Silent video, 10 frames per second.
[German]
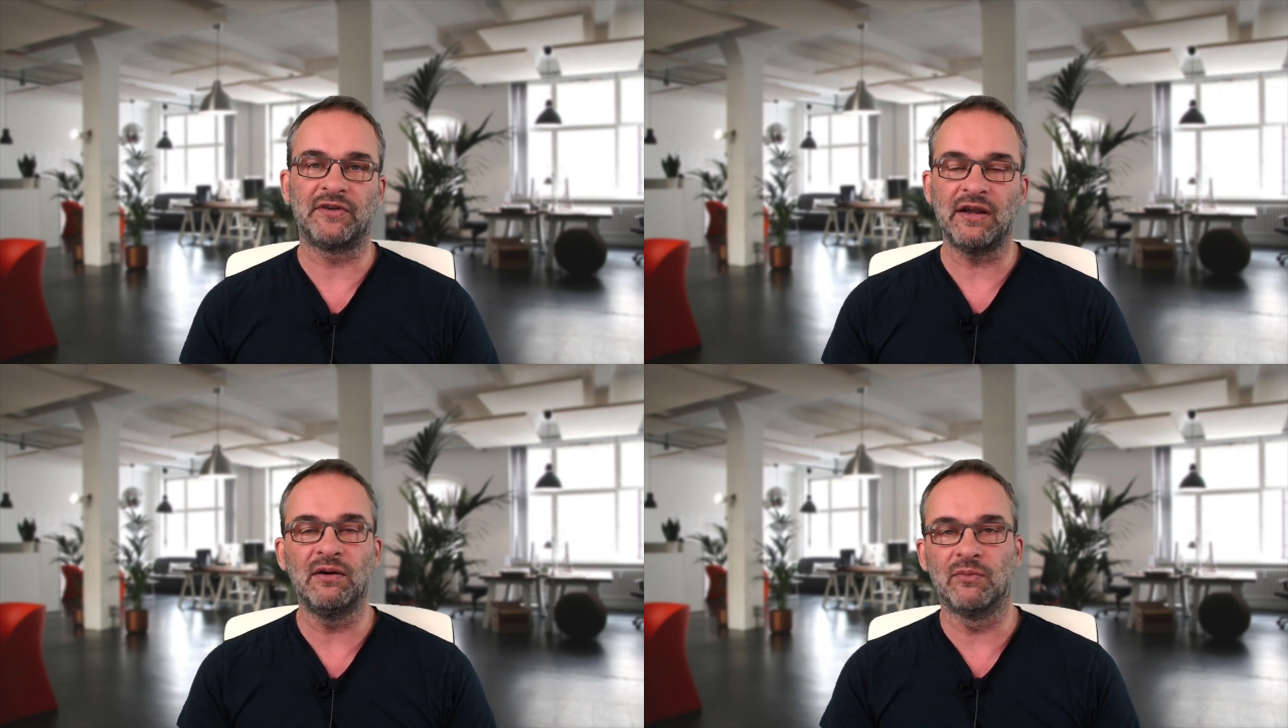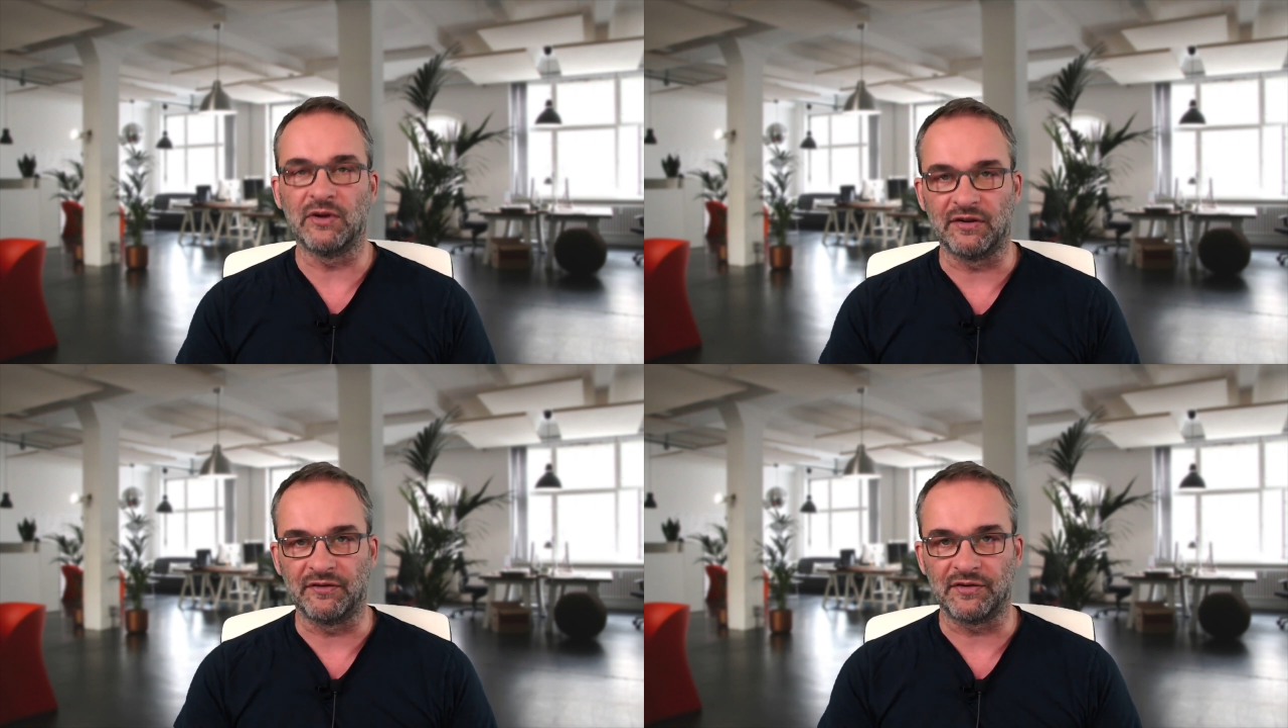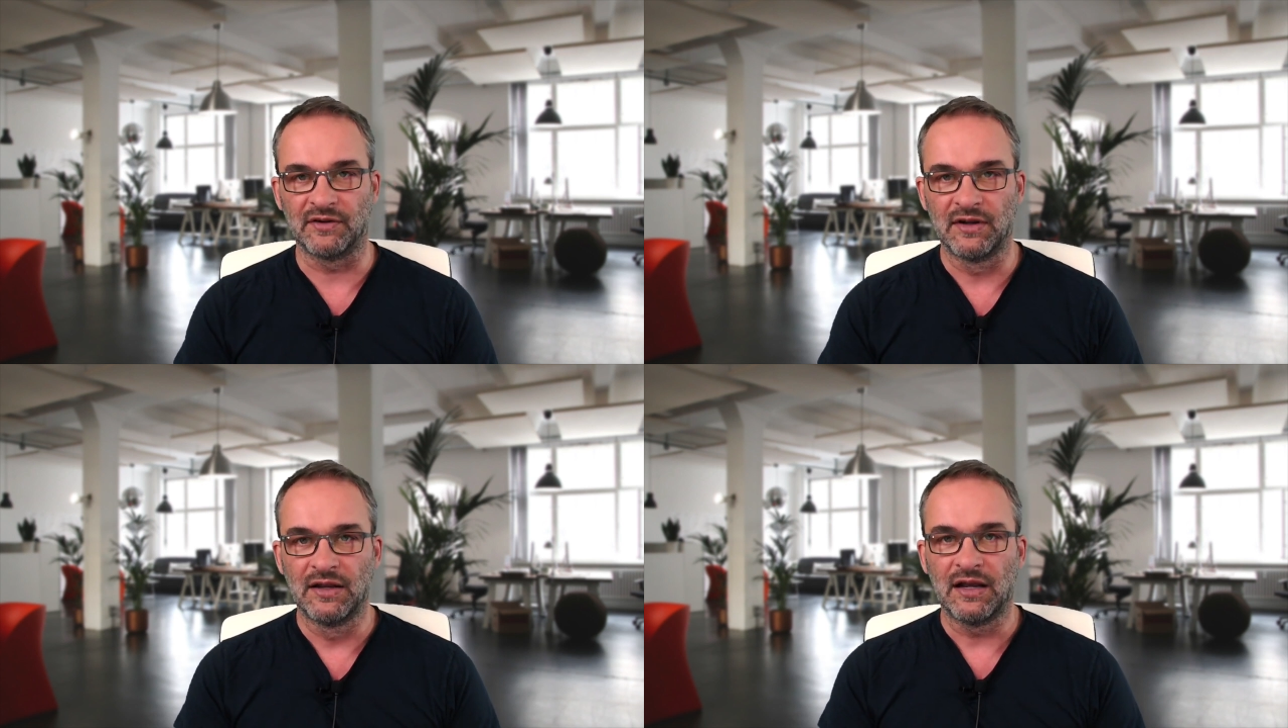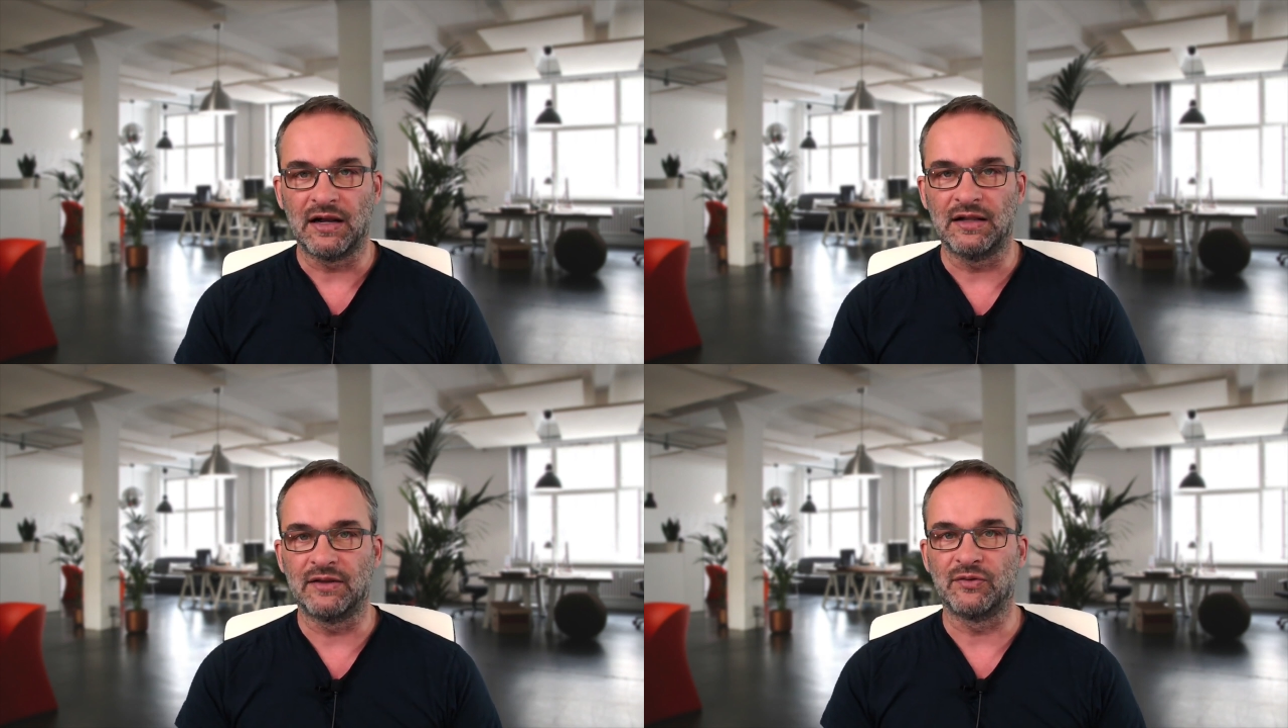Tailwind,
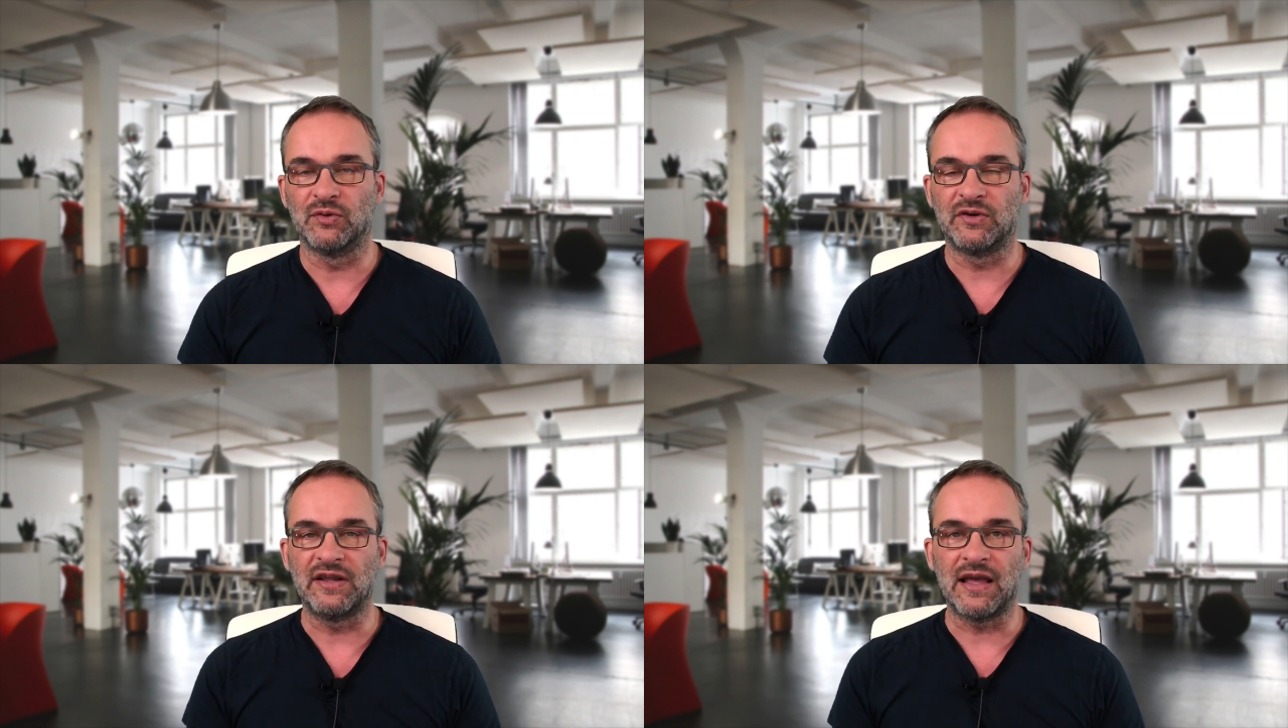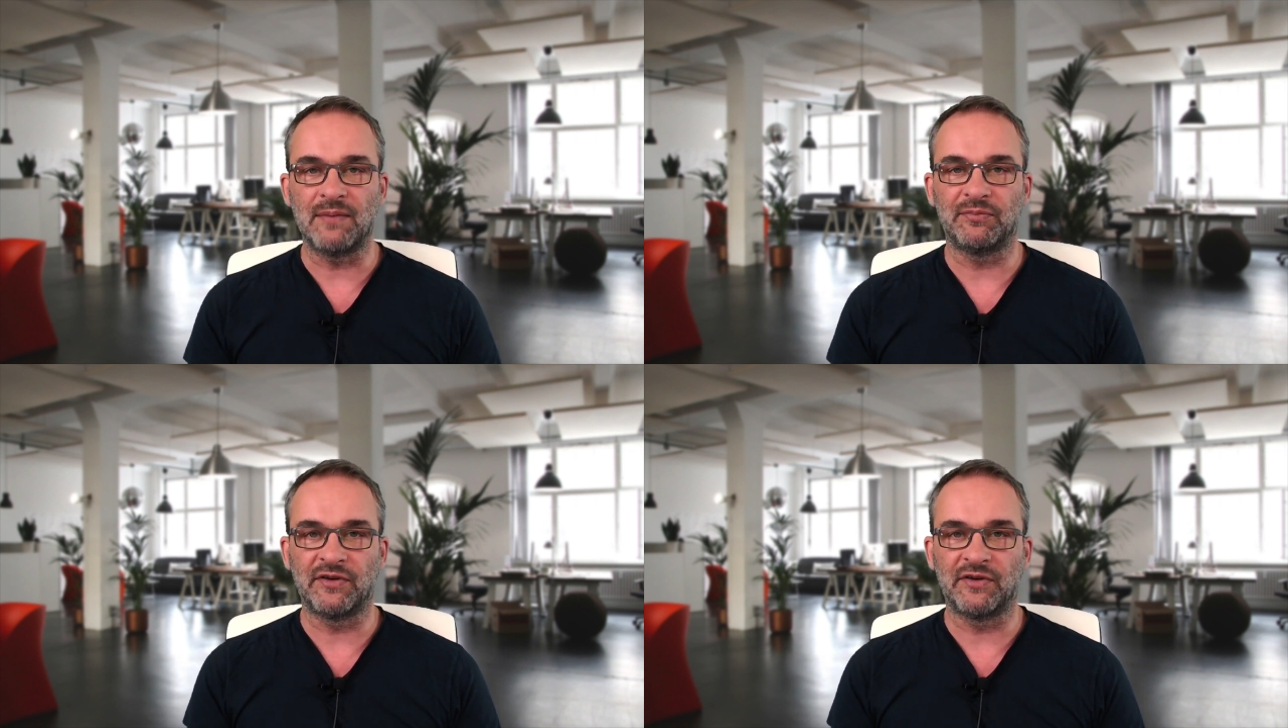also die App